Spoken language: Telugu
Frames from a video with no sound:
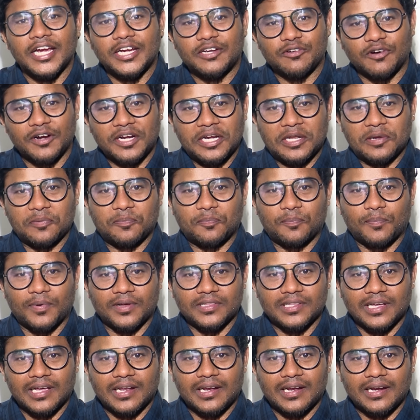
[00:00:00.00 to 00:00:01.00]
ఇటువంటి
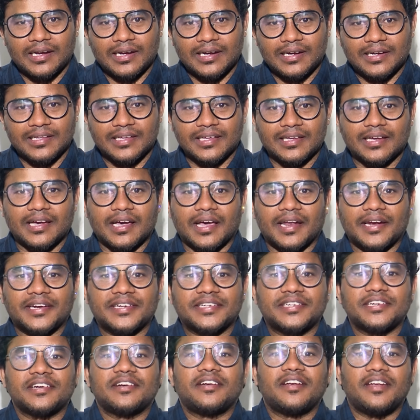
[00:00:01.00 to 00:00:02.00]
పదాలన్నిటికీ
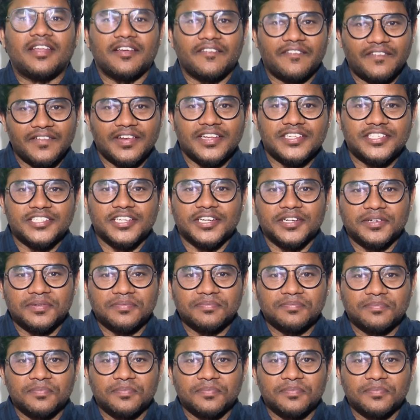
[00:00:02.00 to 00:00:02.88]
కరెక్ట్ డెఫినేషన్